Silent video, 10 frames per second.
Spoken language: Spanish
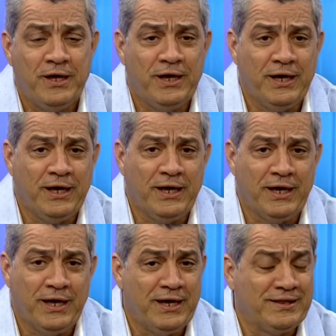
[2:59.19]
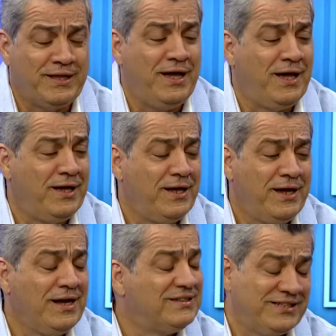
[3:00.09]
está,
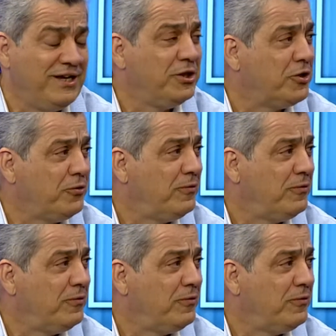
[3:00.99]
el centro